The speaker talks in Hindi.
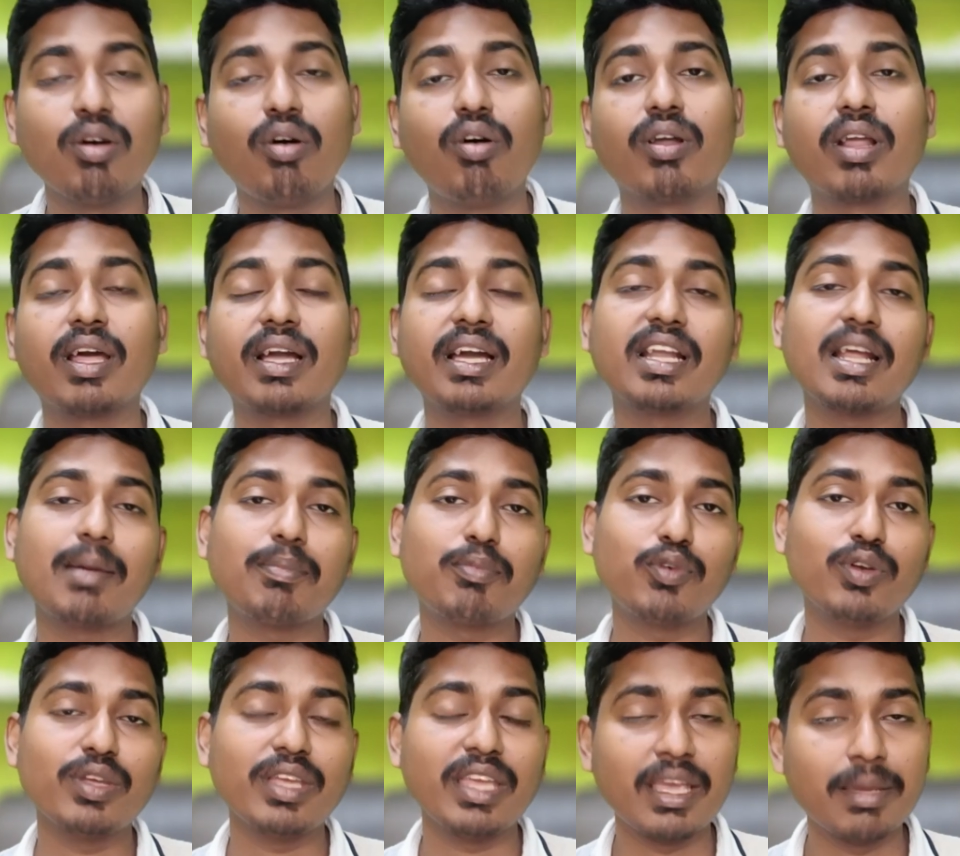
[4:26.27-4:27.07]
और अगर
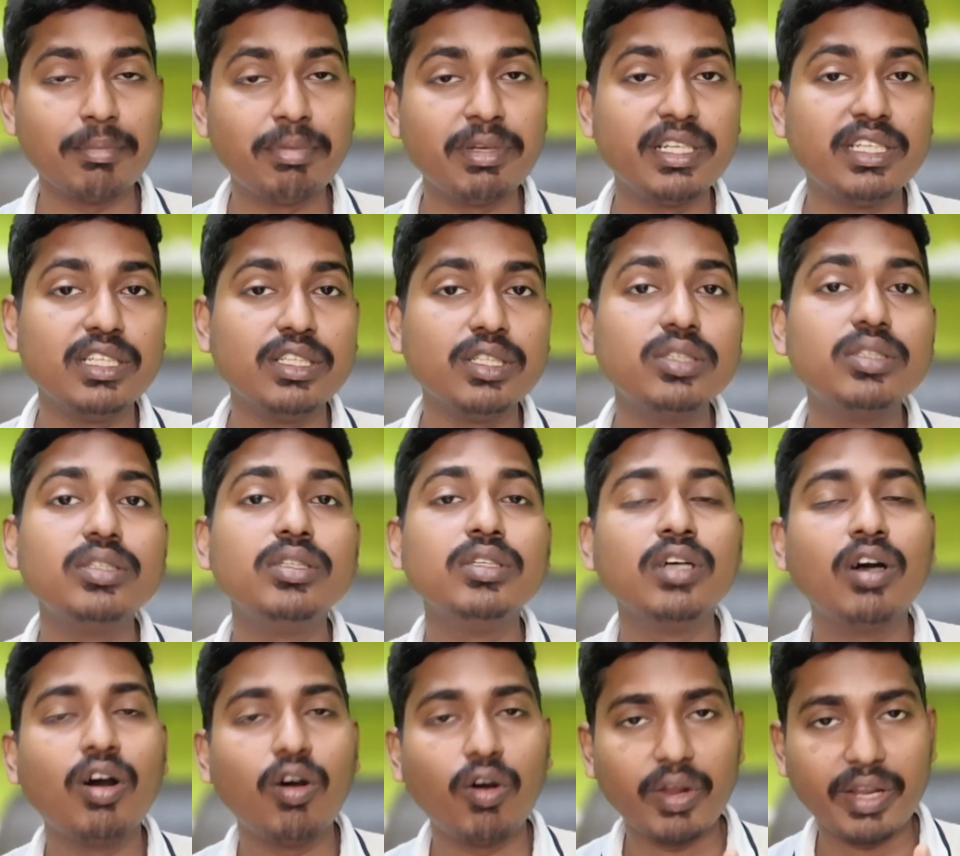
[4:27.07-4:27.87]
आपको ये वीडियो
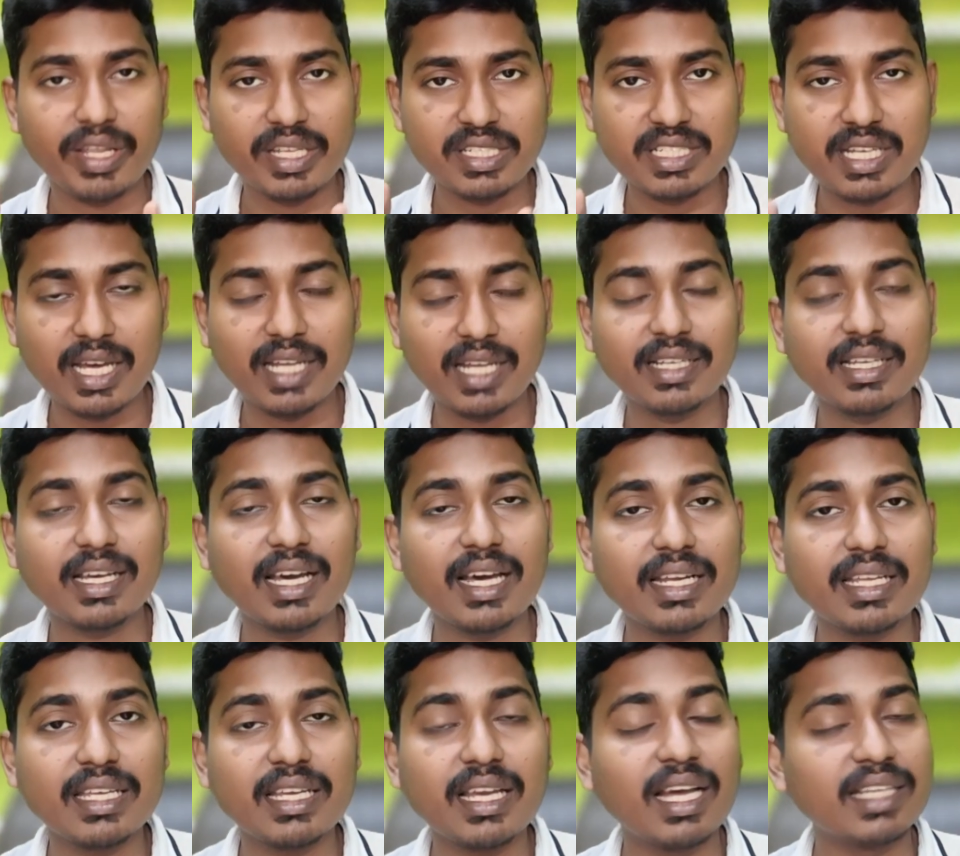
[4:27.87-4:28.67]
और ये
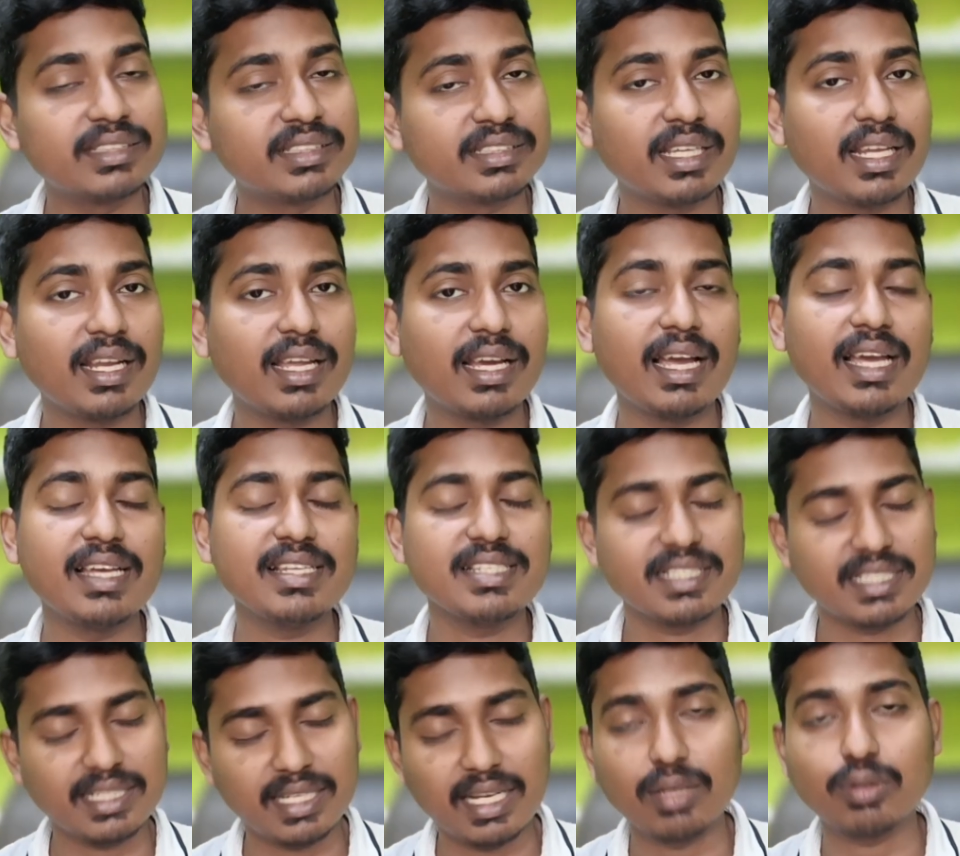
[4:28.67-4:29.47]
जानकारी अच्छा लगा है
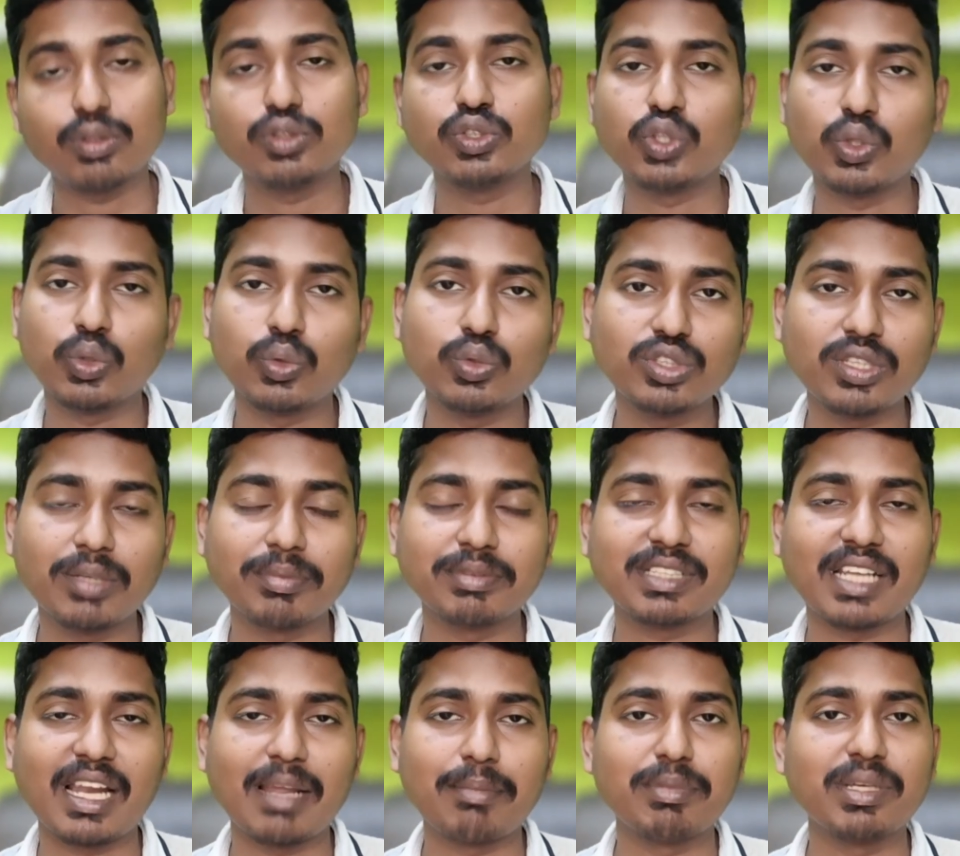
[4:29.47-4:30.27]
चैनल को जरूर
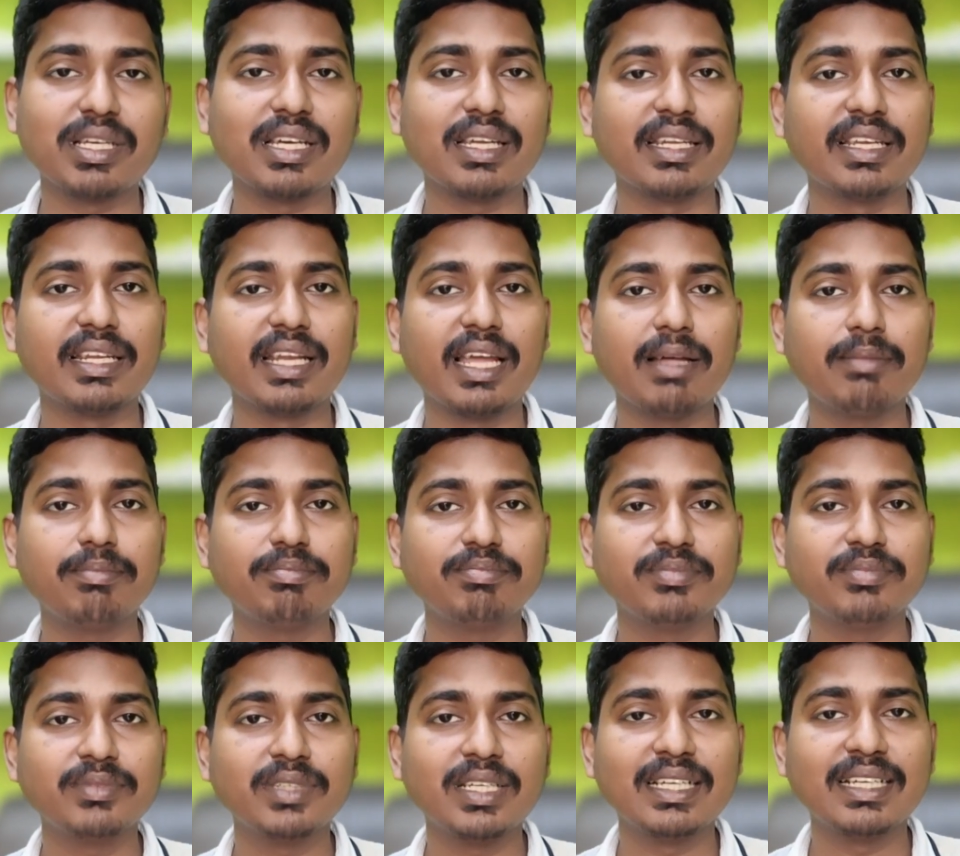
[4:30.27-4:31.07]
सब्सक्राइब भी कर
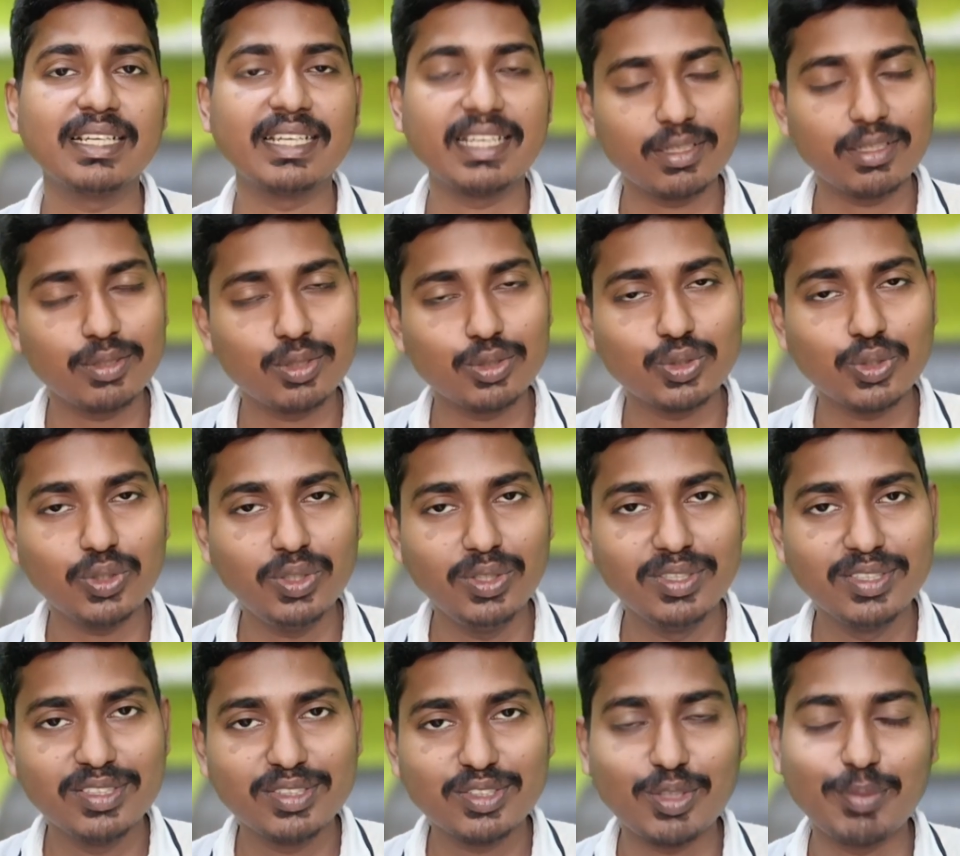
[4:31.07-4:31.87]
लेना ठीक है दोस्तों
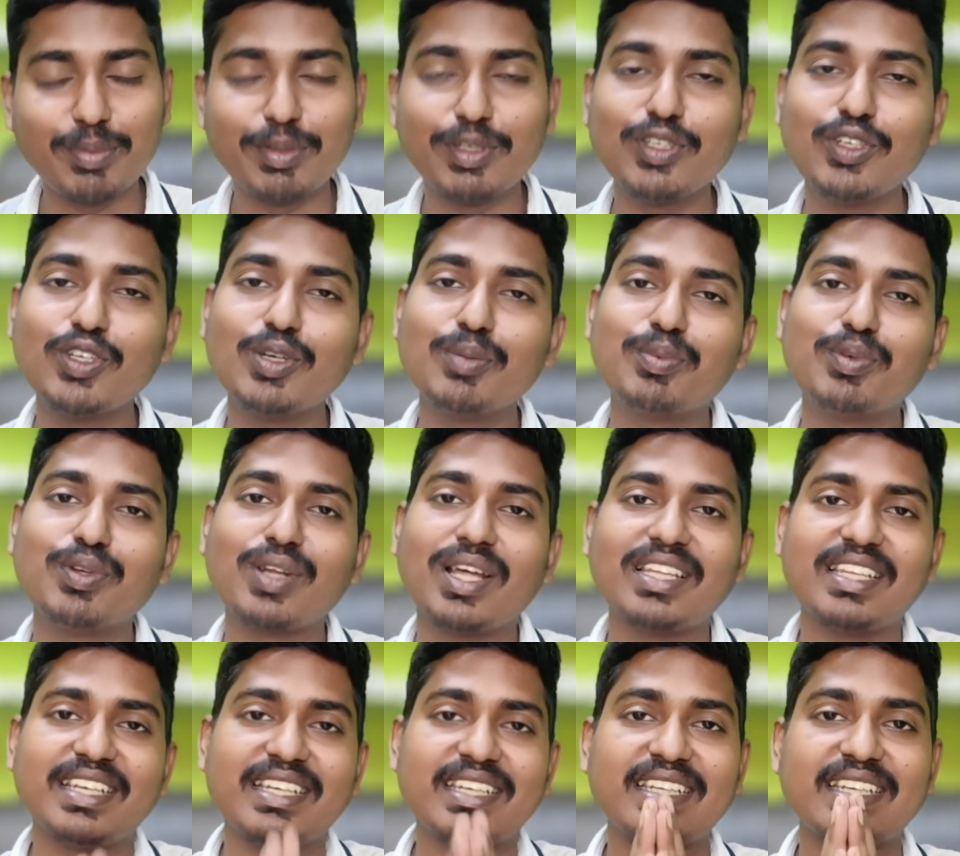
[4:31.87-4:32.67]
तो वीडियो को
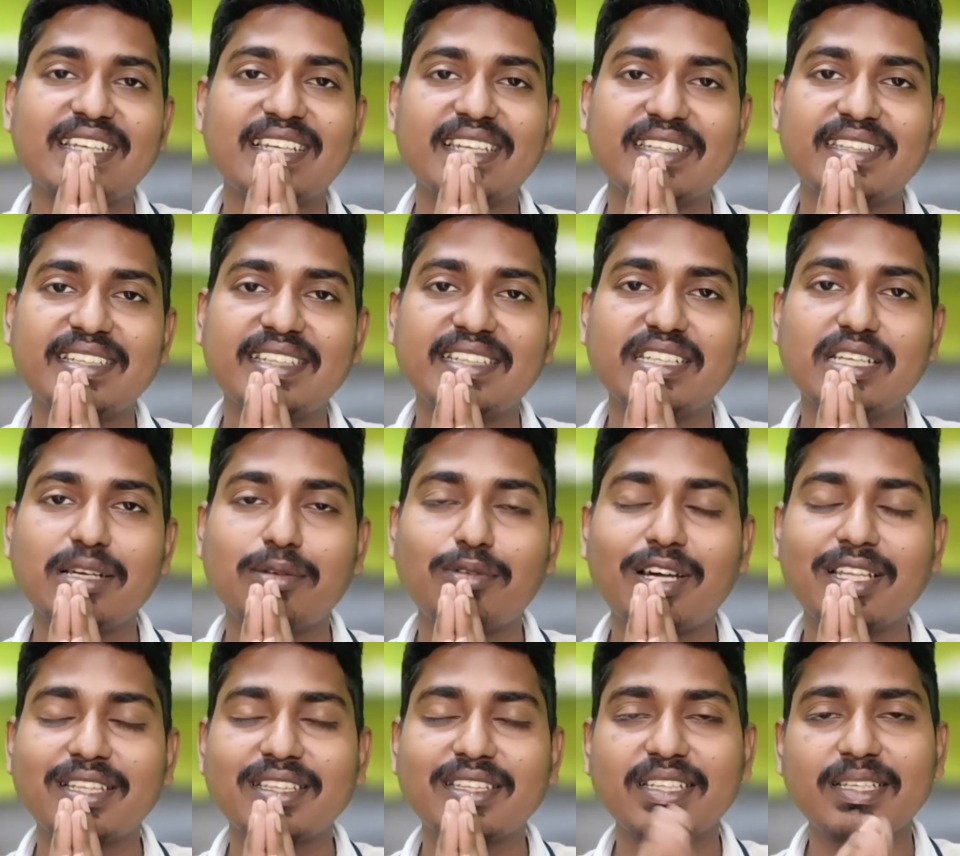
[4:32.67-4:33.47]
पूरा देखने के लिए
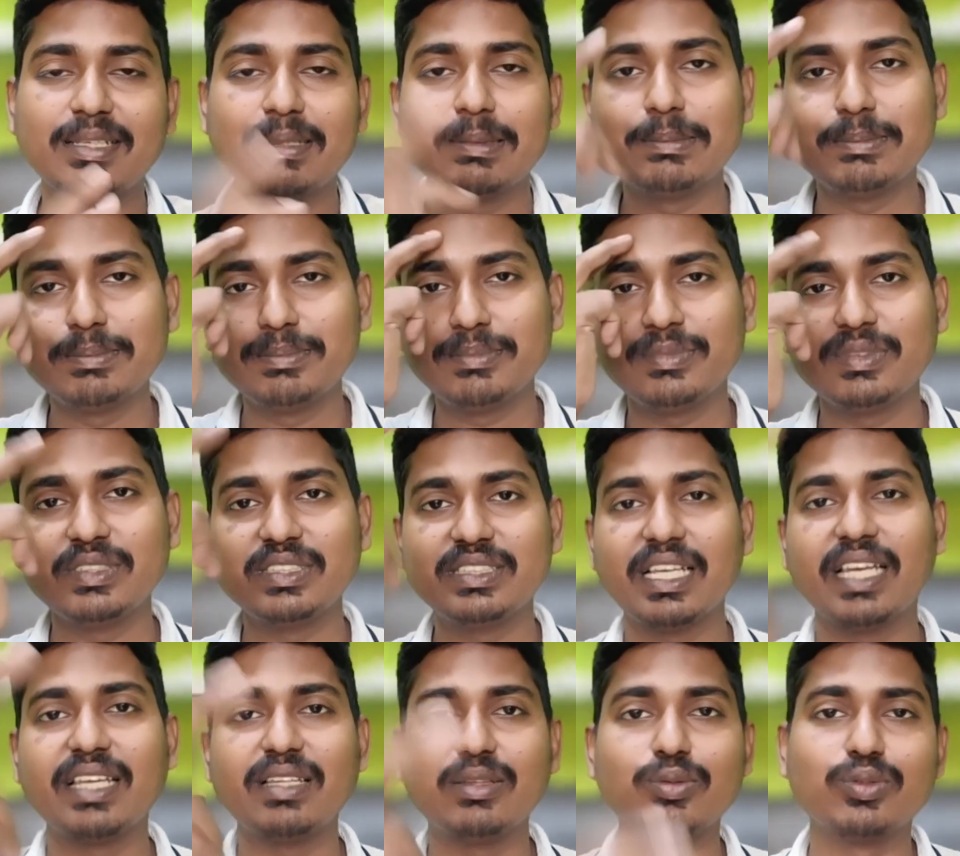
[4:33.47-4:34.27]
धन्यवाद
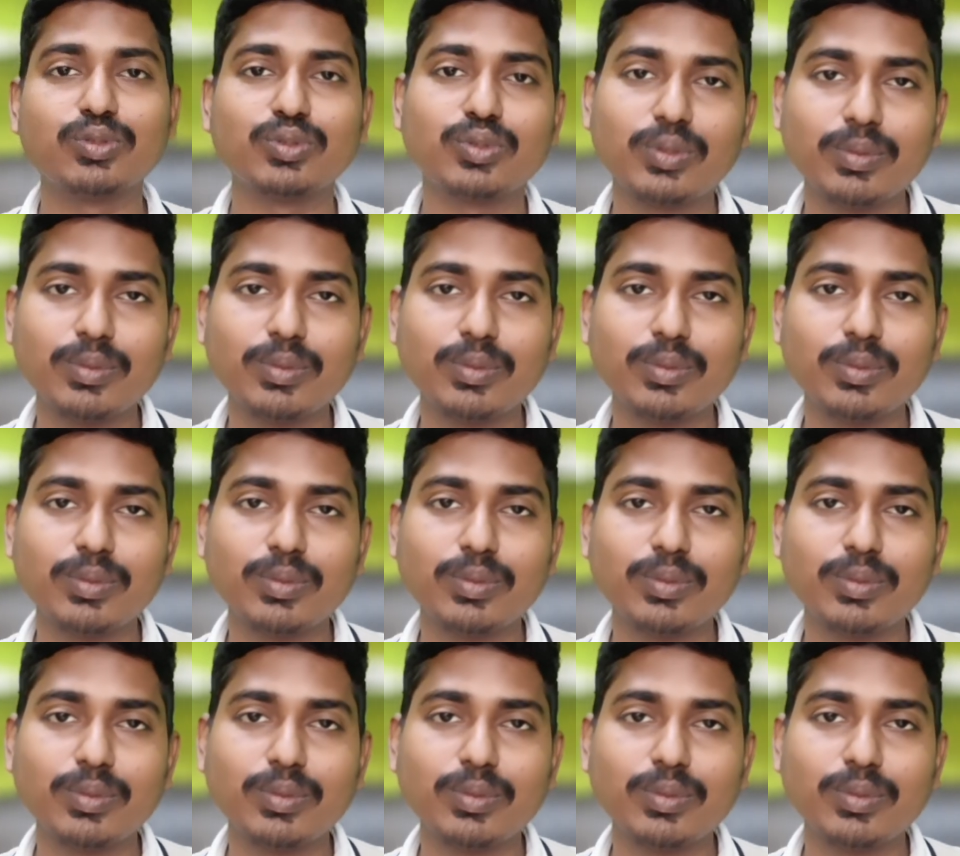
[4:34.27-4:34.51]
जय हिंद